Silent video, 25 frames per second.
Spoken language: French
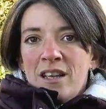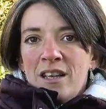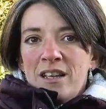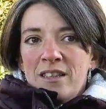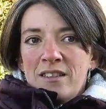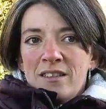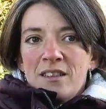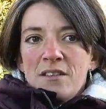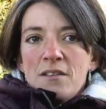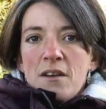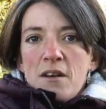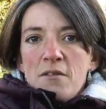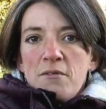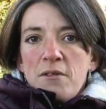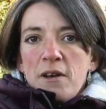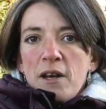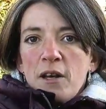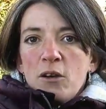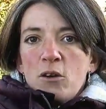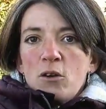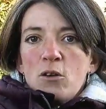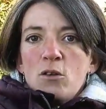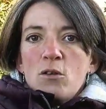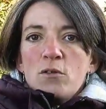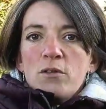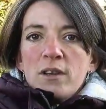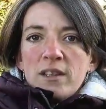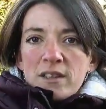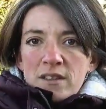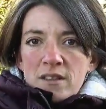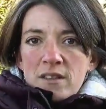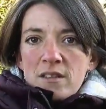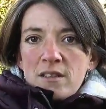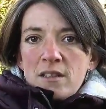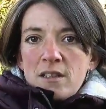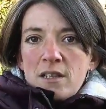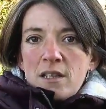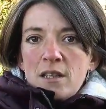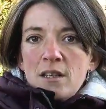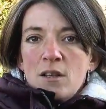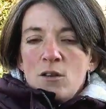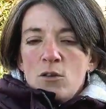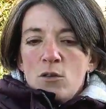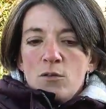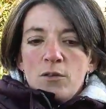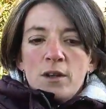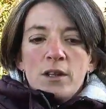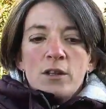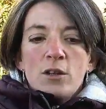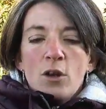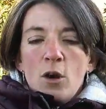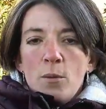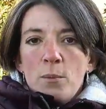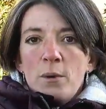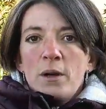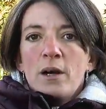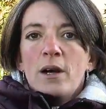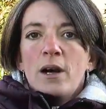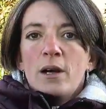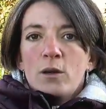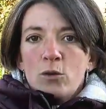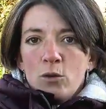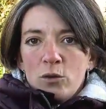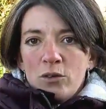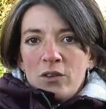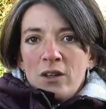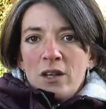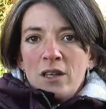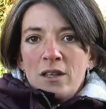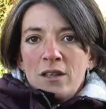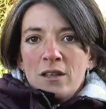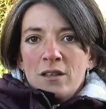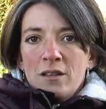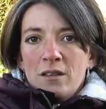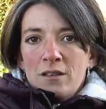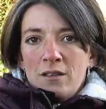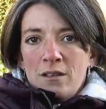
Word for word: Et ce qui va faire que le vin d'ici, le vin de Norbert à Courteil,